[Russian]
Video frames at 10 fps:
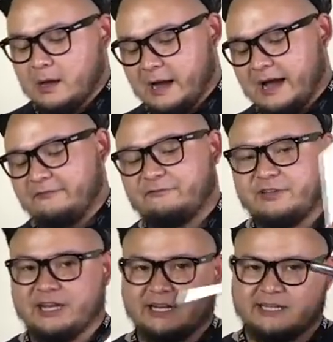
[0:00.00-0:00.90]
А
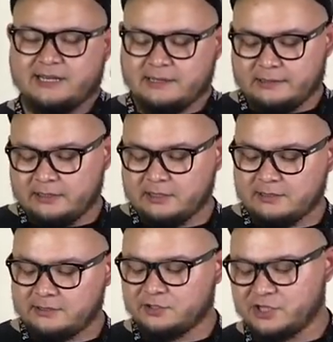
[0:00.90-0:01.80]
верхняя
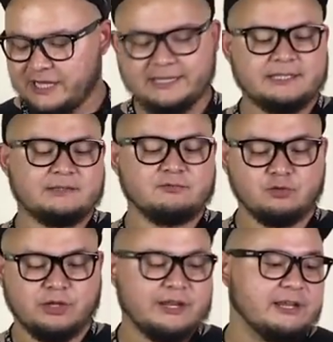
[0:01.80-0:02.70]
часть
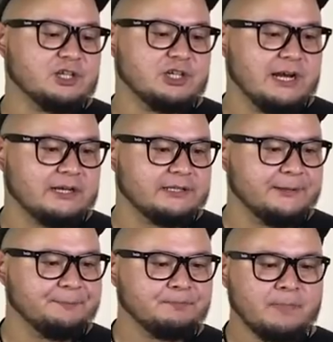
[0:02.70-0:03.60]
внутренней
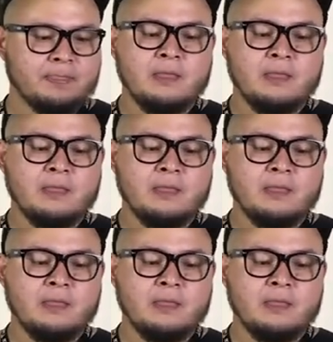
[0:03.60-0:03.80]
шахты.